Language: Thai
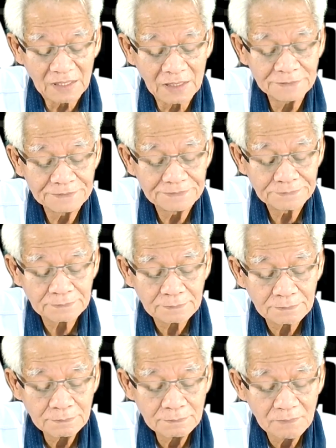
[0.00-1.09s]
นะ
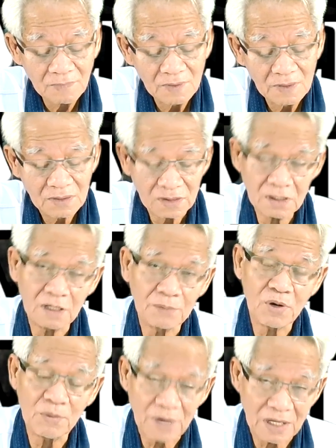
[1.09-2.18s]
หรือเกิด
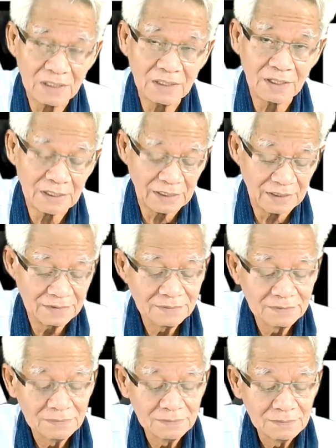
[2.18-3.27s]
พร้อมกันเลยก็ได้
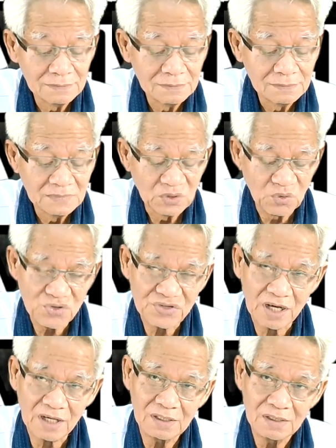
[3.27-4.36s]
หัว
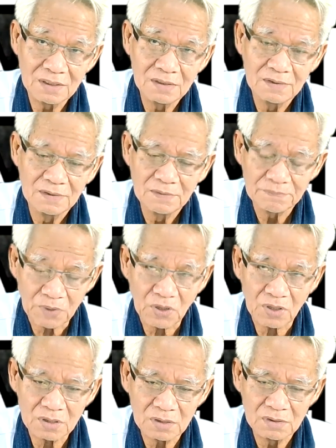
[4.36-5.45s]
ใจปอ
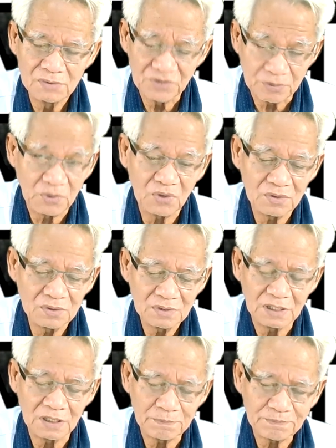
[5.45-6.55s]
ดสมอง
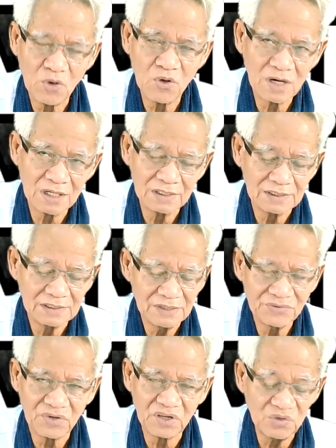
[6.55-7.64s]
เกิดโป๊ะ ครั้งเดียว
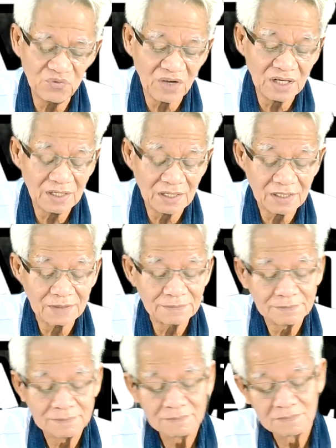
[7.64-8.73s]
ทรีอินวันเลยนะครับ
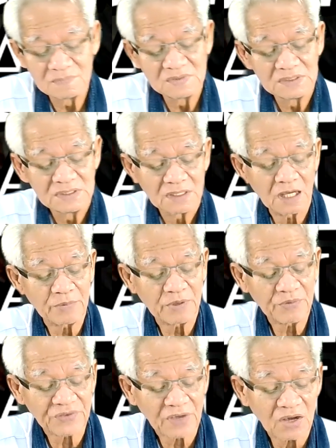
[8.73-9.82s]
ถ้าเป็น
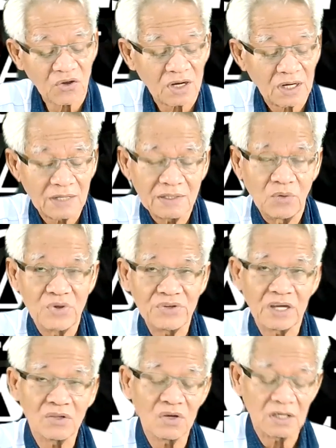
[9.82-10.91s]
ภาษาก่อนหลังคือหัว
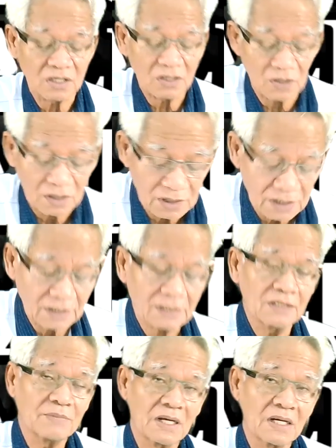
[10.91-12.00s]
ใจต้องเกิดก่อน เกิด
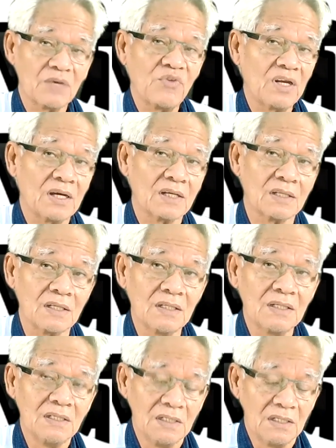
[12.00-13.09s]
ขึ้นมาในวินาที
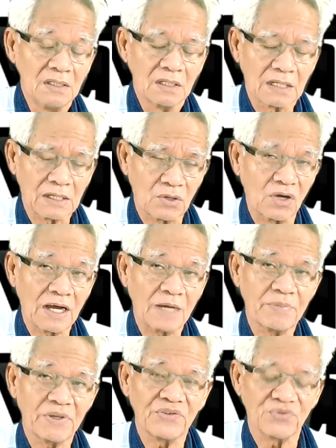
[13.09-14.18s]
ของการ
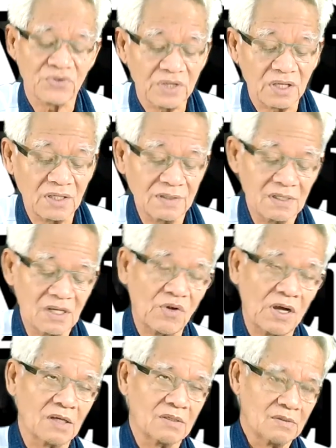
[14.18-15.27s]
ปฏิสนธิระห
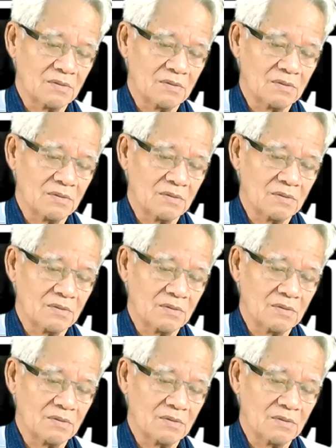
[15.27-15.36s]
ว่าง